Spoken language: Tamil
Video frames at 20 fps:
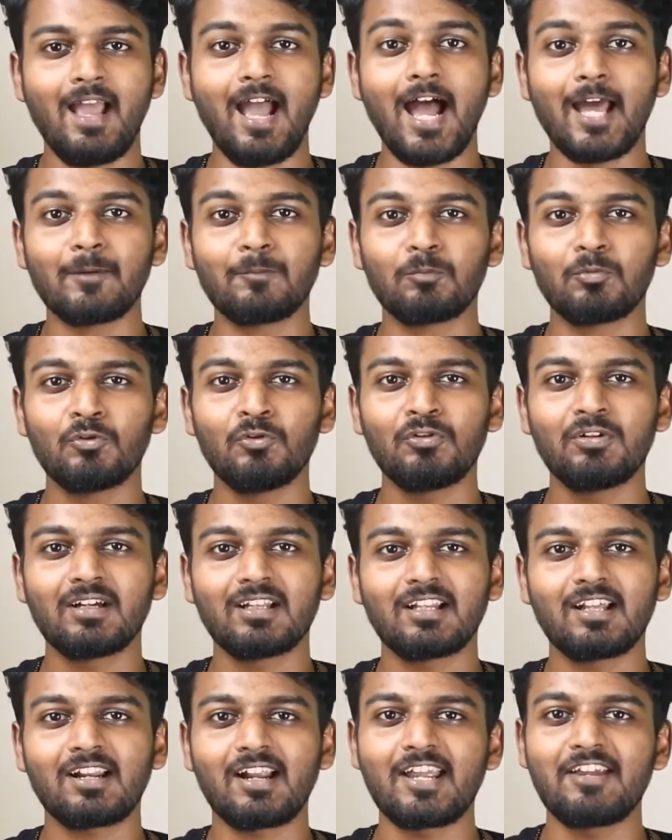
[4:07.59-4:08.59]
அண்ட் ப்ளூ
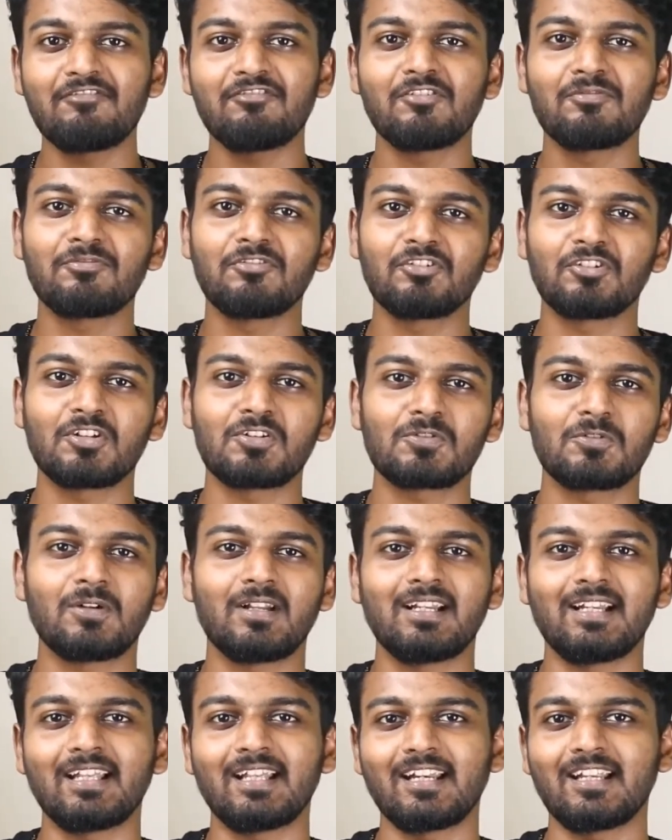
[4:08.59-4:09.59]
கலர் ஐஃபோன் ஃபோட்டோஸ் கூட
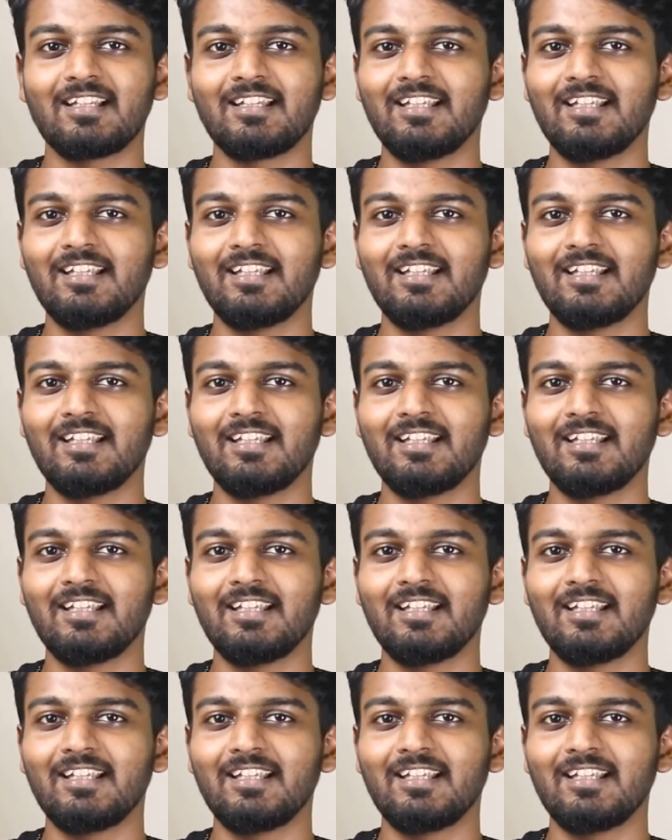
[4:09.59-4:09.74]
நிறைய